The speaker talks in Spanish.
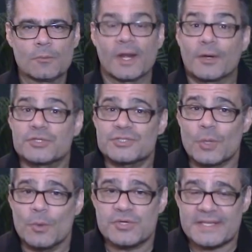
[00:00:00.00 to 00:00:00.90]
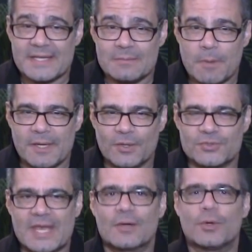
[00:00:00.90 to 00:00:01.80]
Buenas noches, soy Luis Chaten,
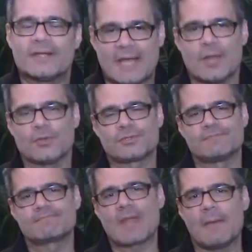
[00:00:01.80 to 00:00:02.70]
bienvenidos a Conectados.